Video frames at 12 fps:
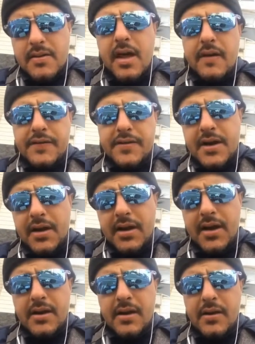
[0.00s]
تعرف شنو
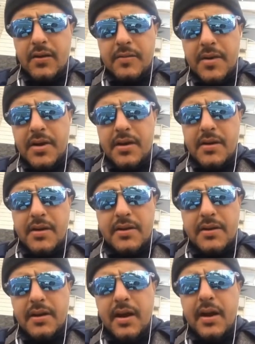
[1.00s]
الخيانة العظمى
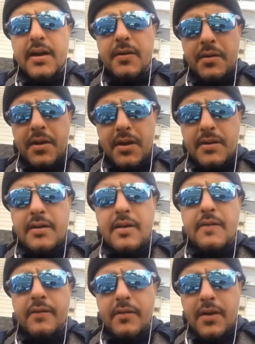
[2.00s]
اللي يخليني واحد
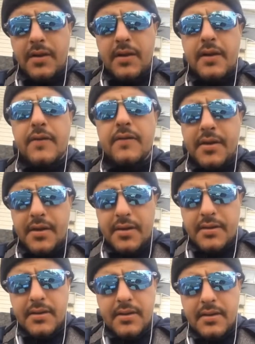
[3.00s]
كيف واحدة كيفك
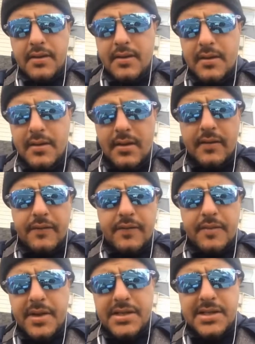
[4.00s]
انت
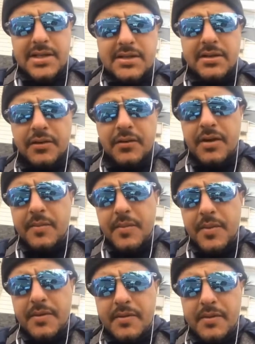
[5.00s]
في المجلس
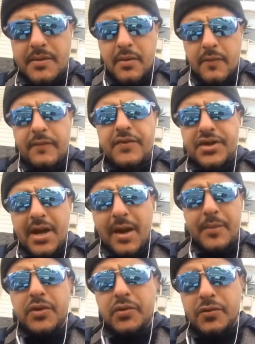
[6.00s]
النواب نوب في
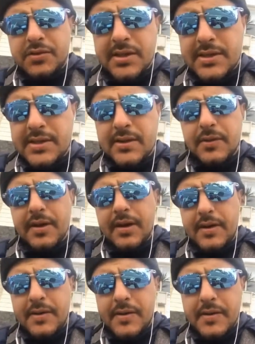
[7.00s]
الشعب التونسي
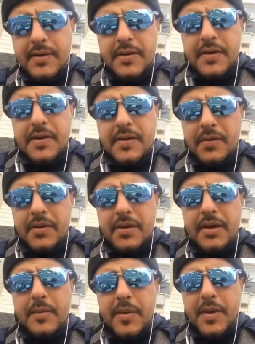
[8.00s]
الزوالي
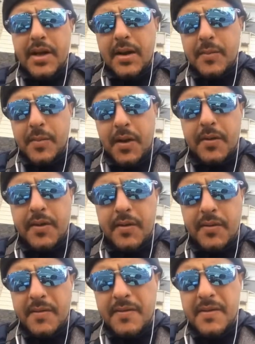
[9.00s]
واللي ربي يعلم
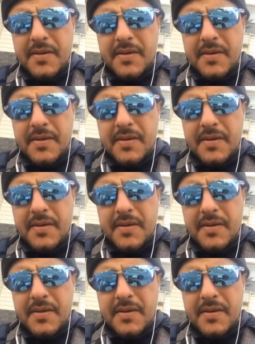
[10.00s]
بحواله